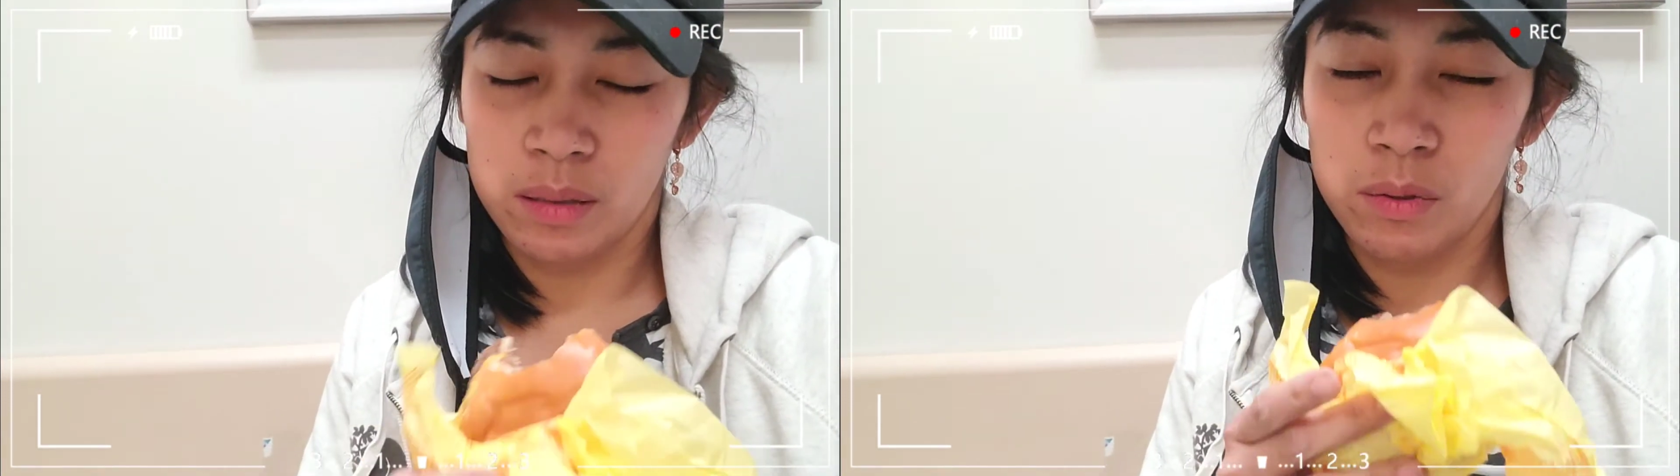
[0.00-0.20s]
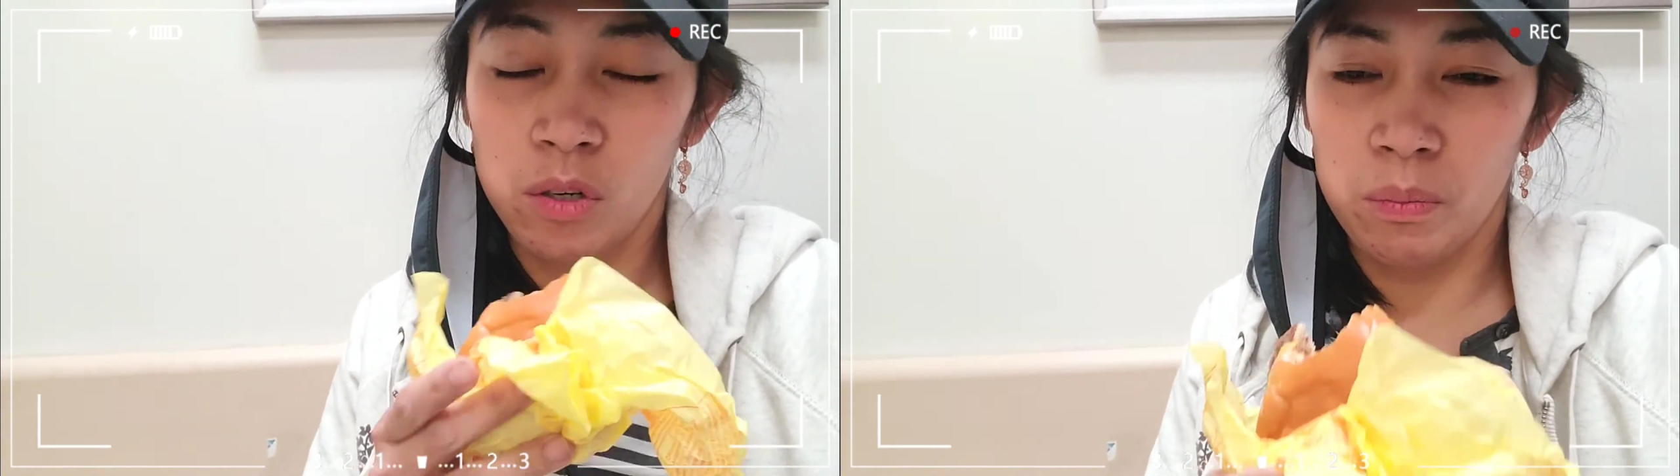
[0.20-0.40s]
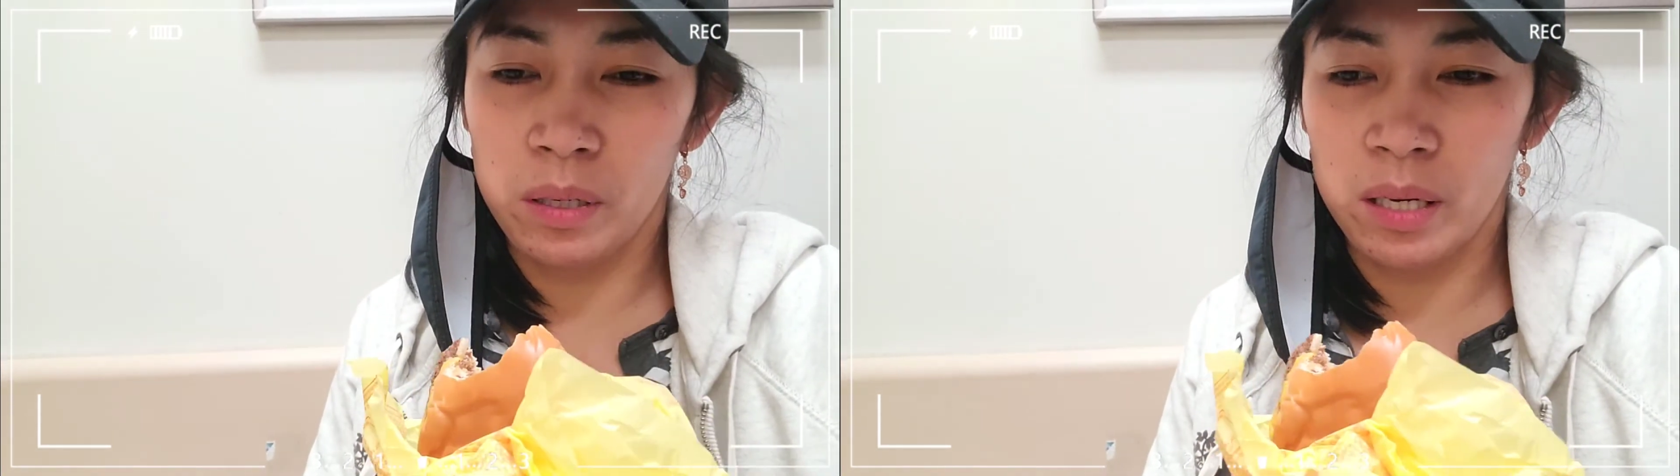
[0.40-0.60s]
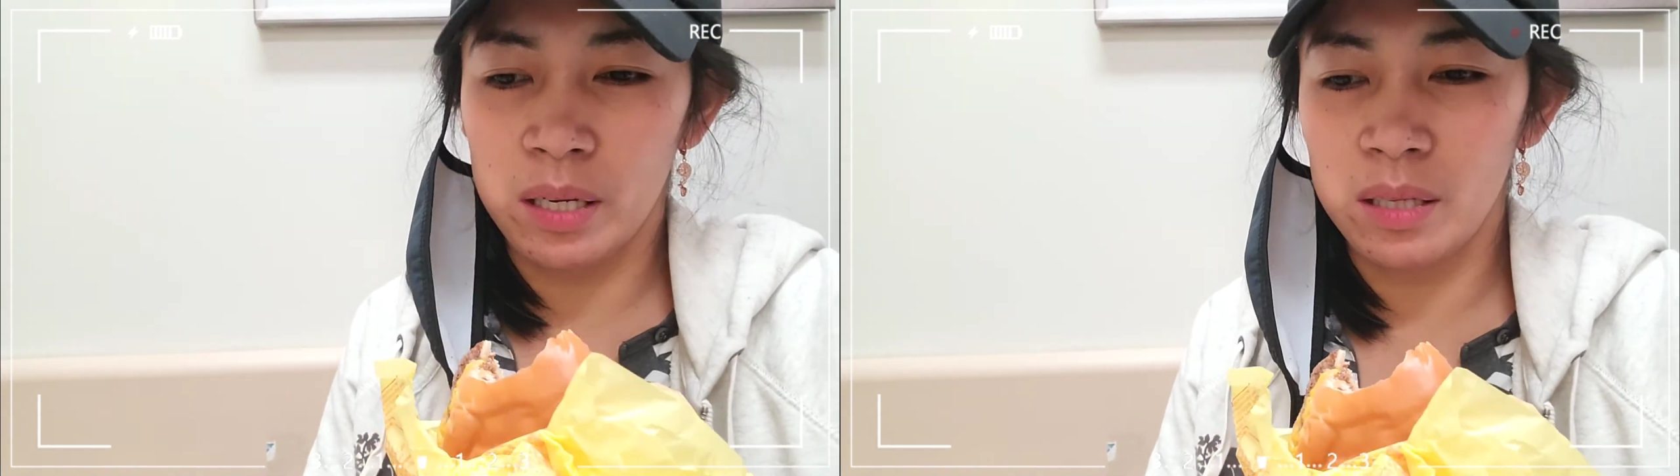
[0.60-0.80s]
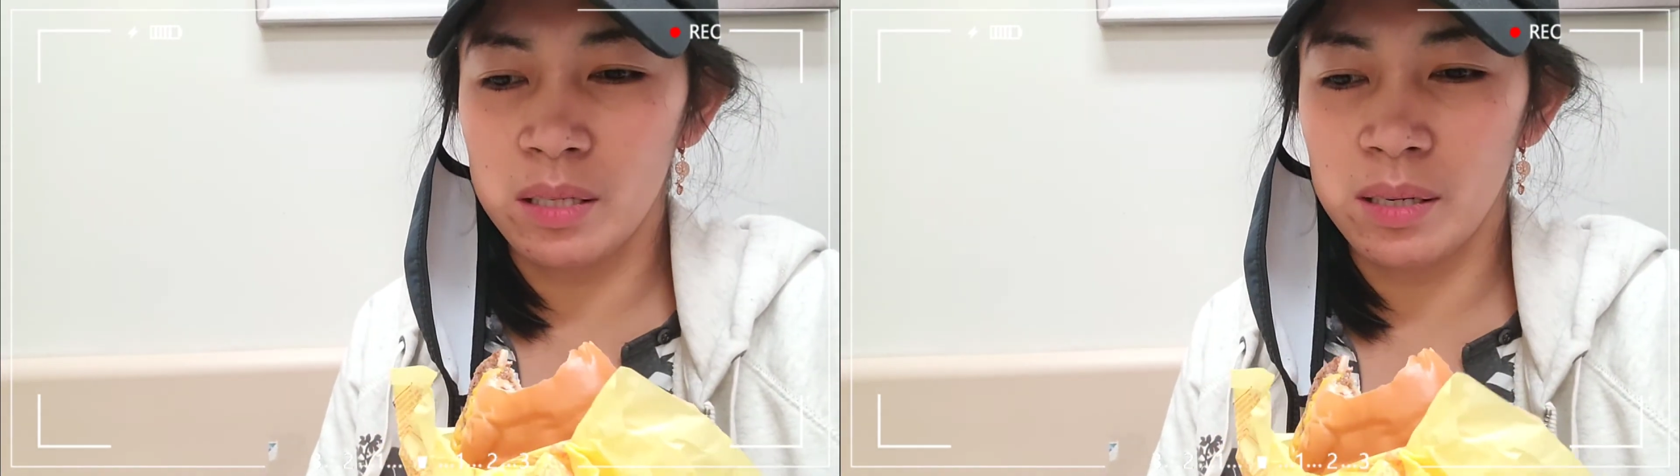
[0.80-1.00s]
ooperahan
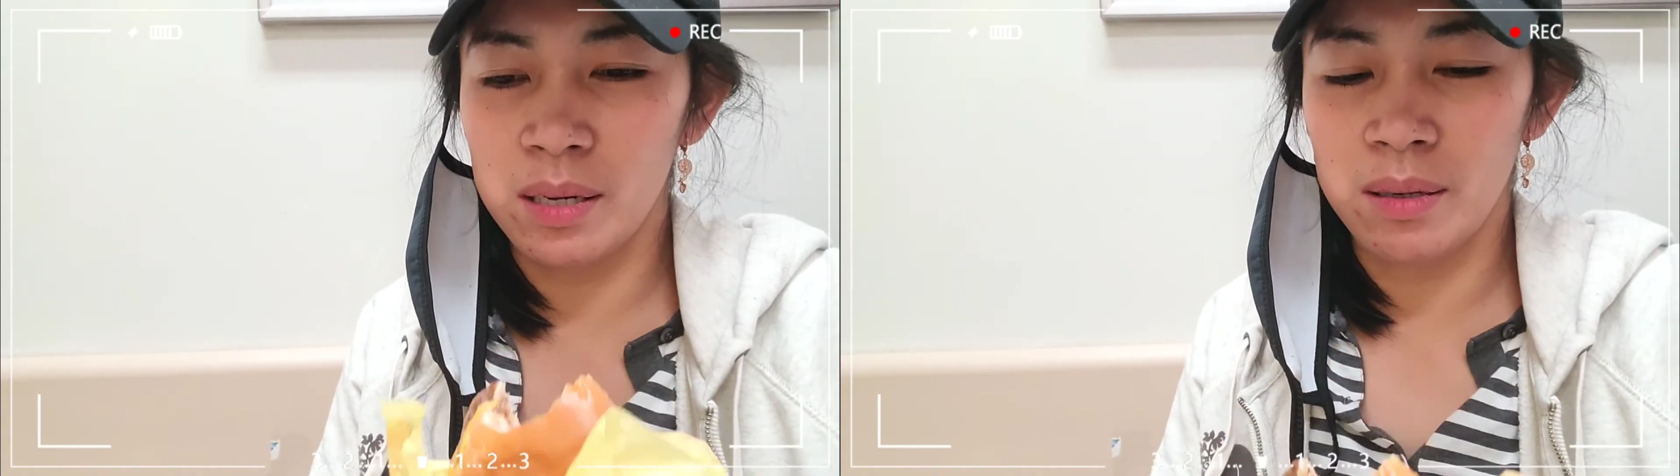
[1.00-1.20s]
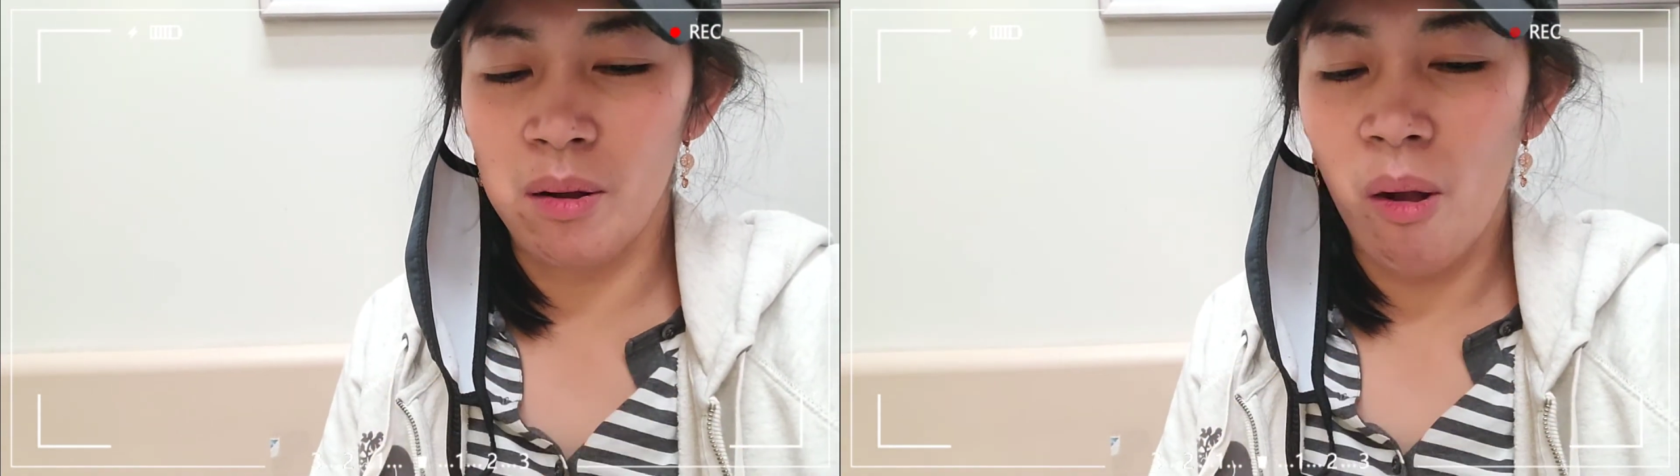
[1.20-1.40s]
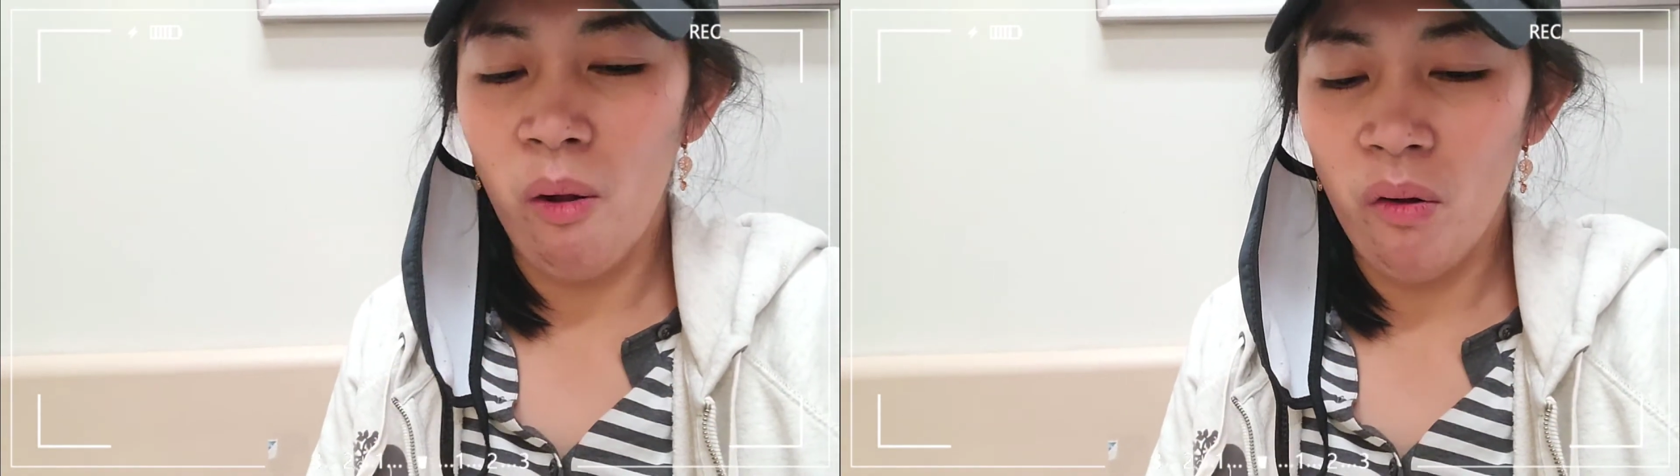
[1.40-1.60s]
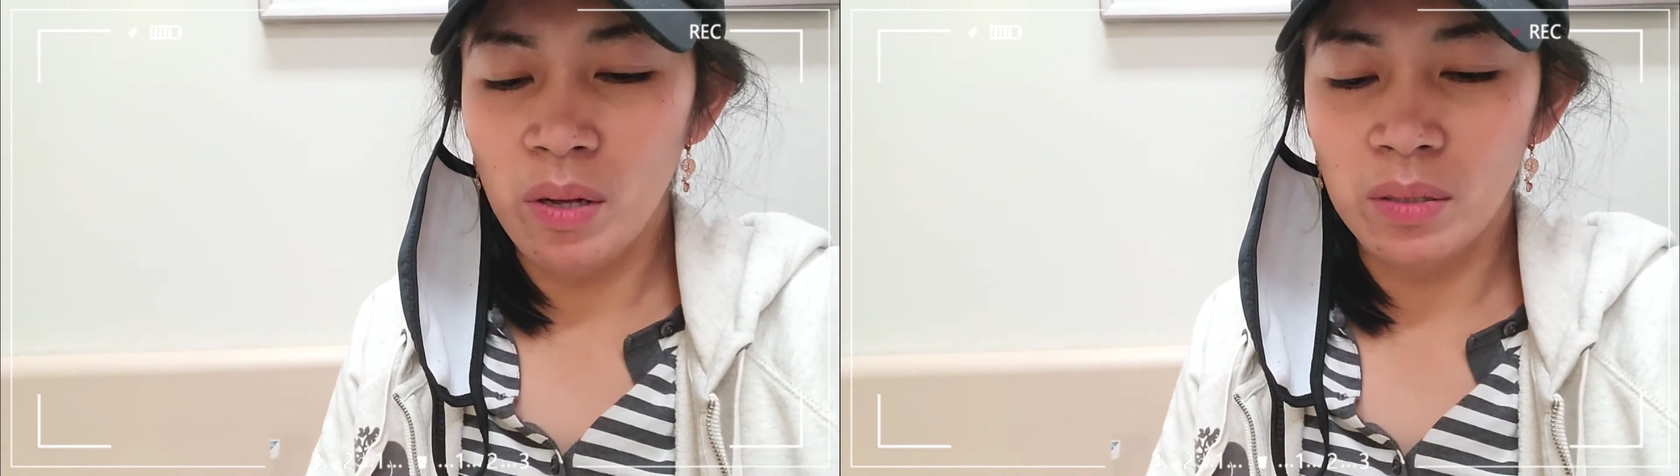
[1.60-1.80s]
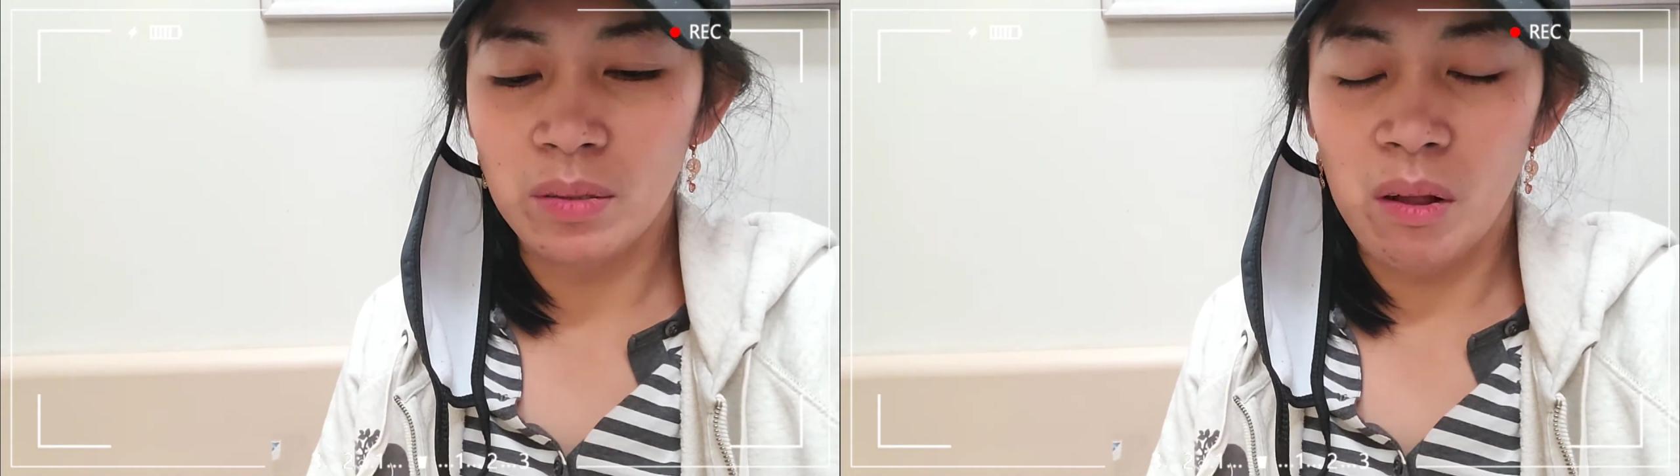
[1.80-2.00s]
na siya.
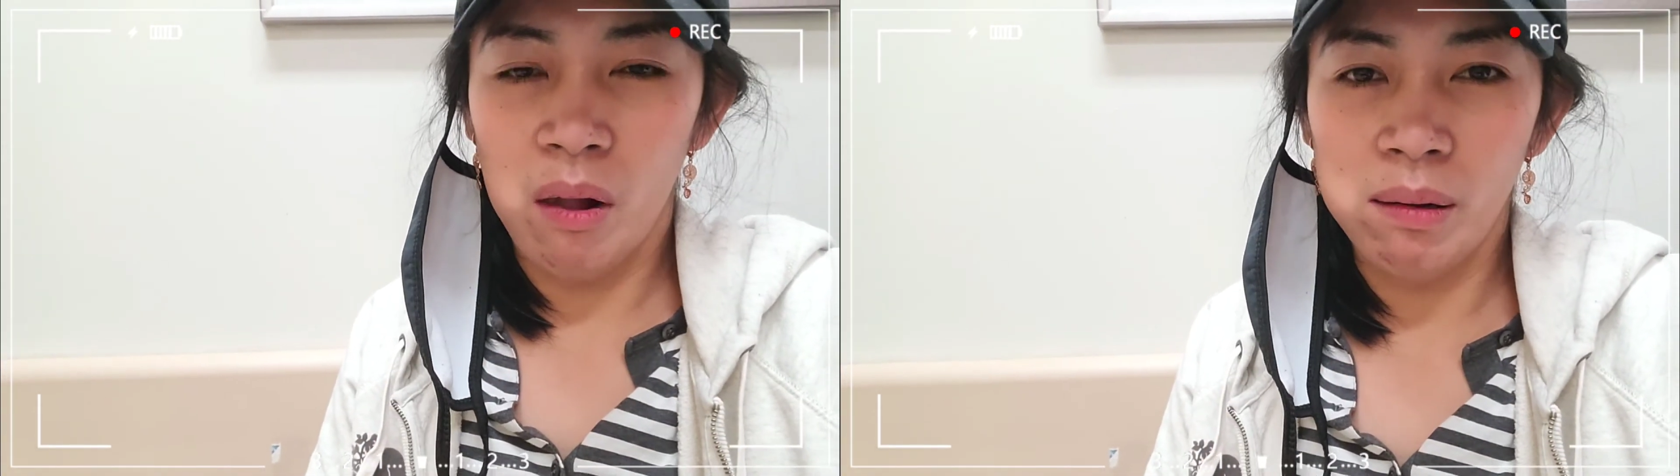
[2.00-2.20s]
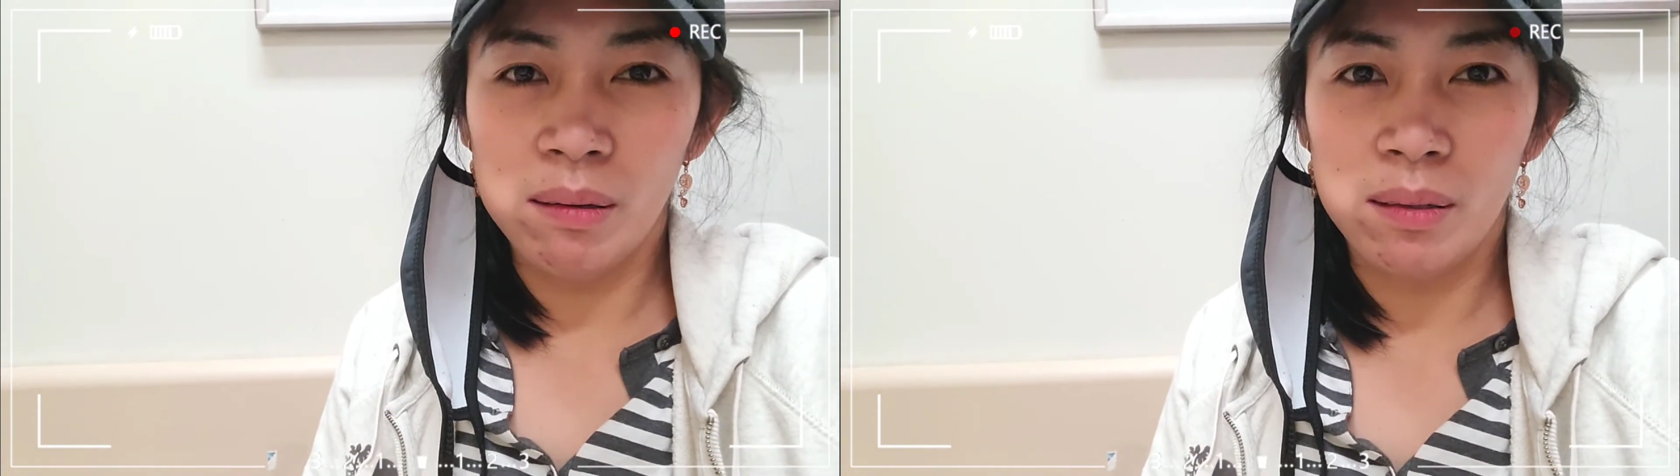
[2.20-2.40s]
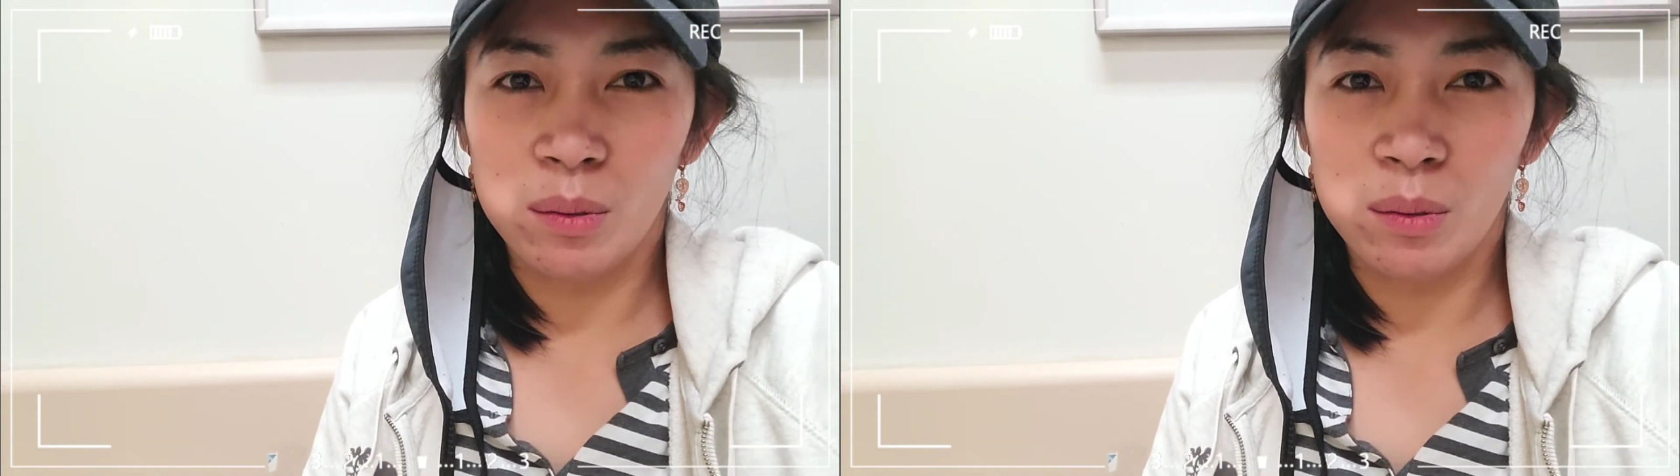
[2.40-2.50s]
Eh